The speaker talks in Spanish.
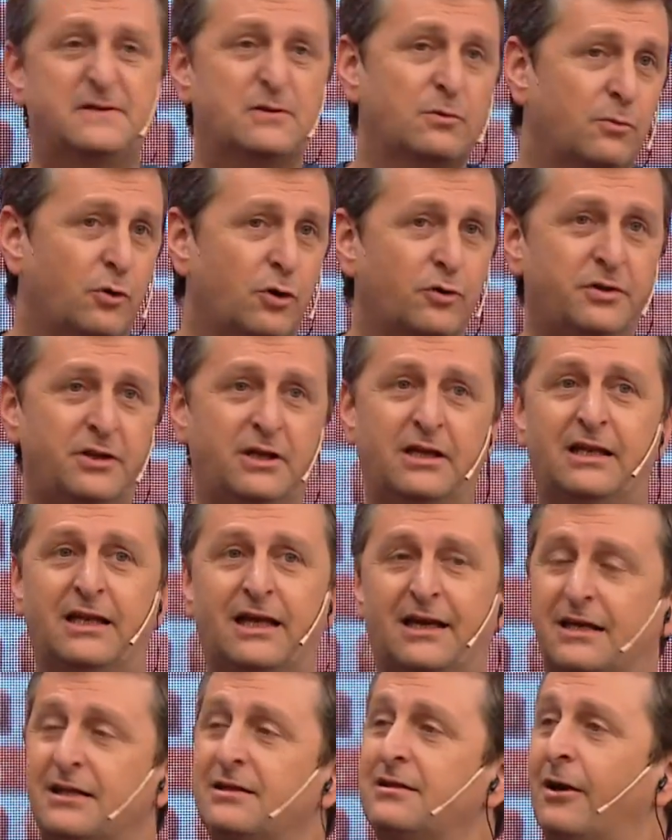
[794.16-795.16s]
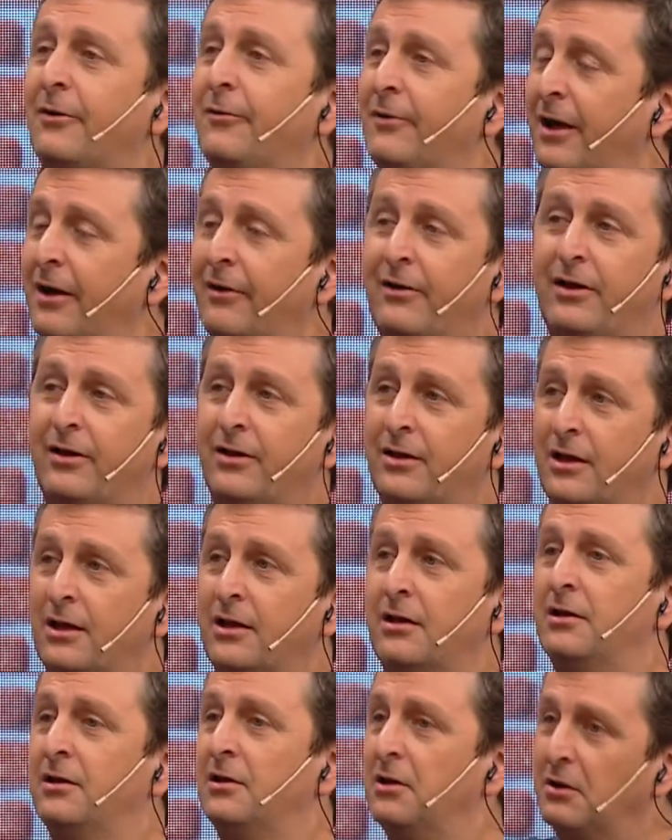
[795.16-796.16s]
un bondi, la gente hablaba
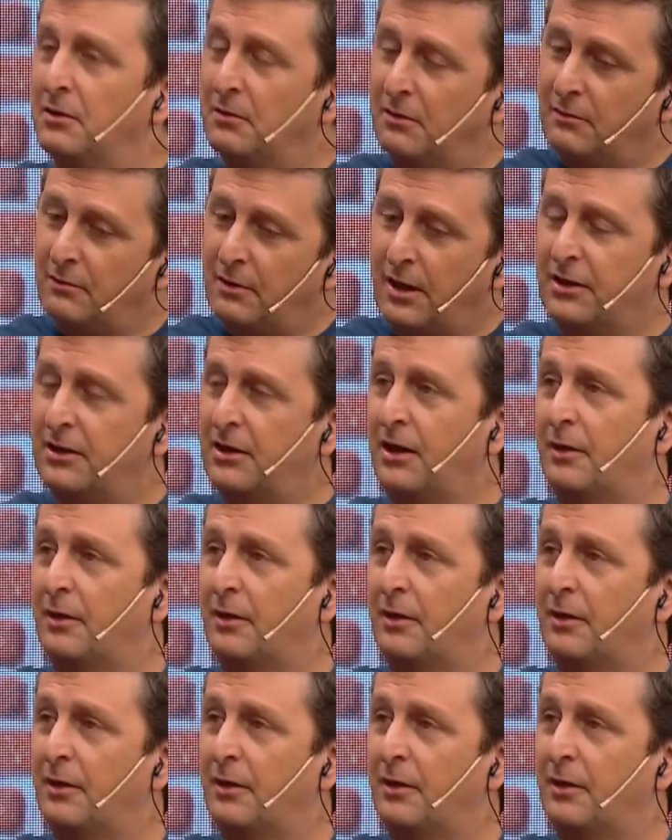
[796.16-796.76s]
de hay que